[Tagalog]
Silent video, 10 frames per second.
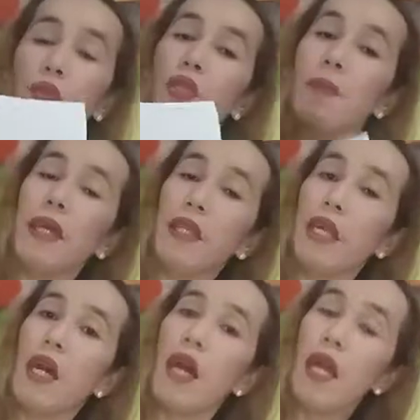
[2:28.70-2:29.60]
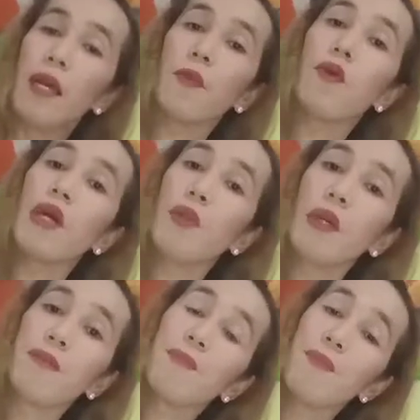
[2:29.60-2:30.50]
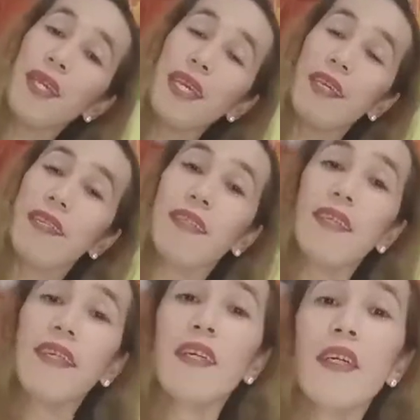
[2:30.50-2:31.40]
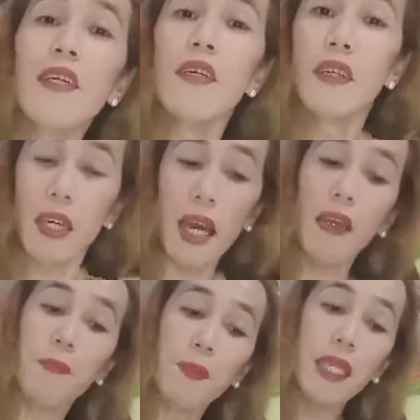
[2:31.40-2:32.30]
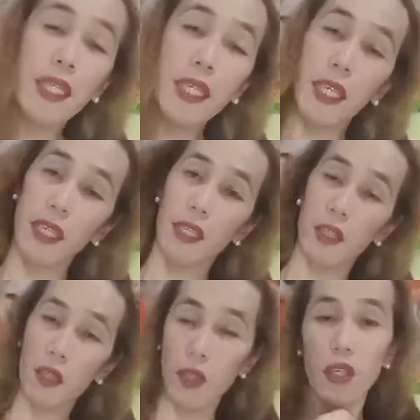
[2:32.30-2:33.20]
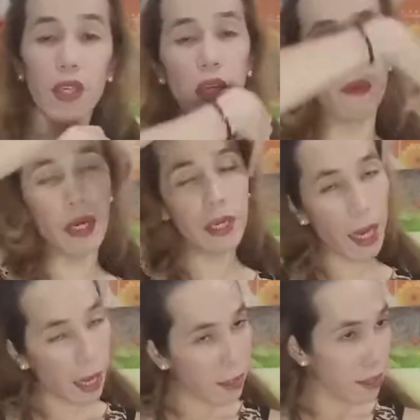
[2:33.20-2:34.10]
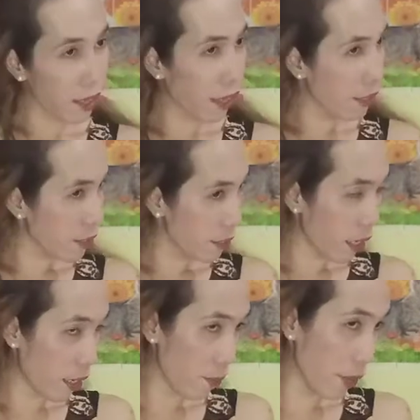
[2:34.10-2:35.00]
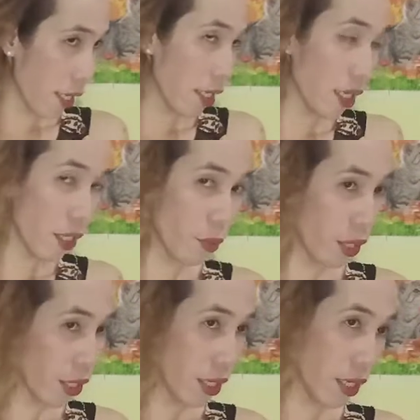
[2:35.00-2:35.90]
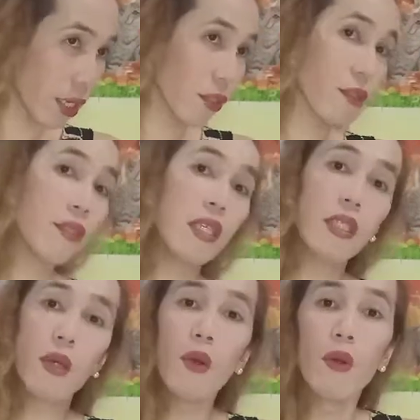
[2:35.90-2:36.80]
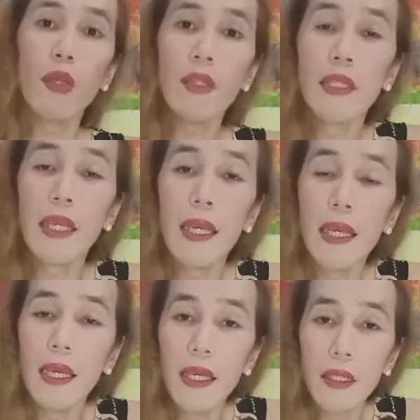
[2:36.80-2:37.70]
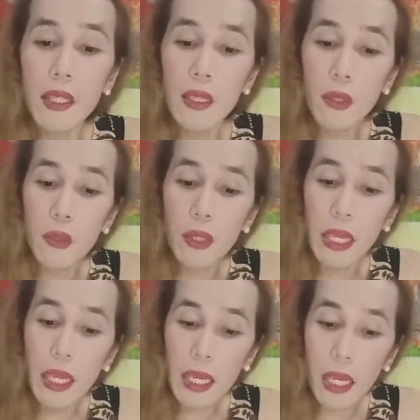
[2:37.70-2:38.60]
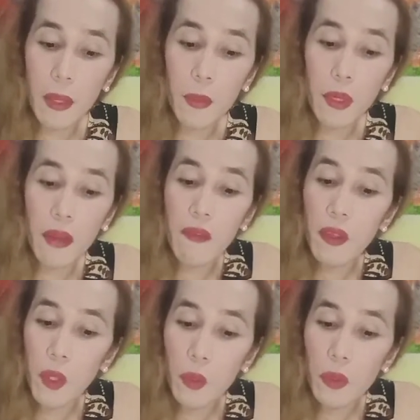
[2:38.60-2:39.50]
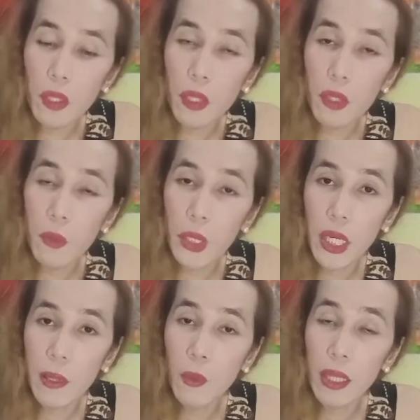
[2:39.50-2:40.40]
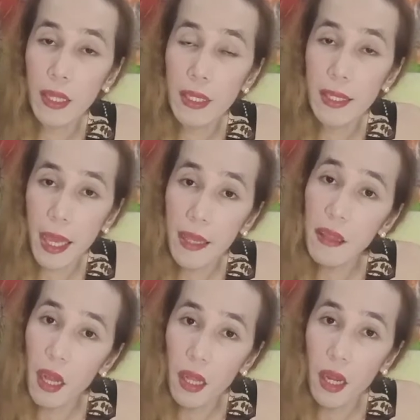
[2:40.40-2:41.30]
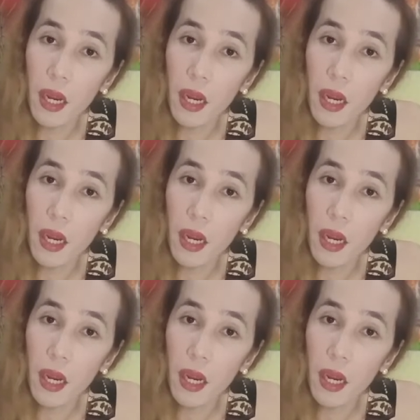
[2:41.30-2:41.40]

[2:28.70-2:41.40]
Doon sa mga hindi nakakaalam kung ano ang pin, ang pin is, yun yung nare-record ni AdSense na pagka nagkaroon ka na ng threshold, threshold na income or revenue sa YouTube channel mo at least $10,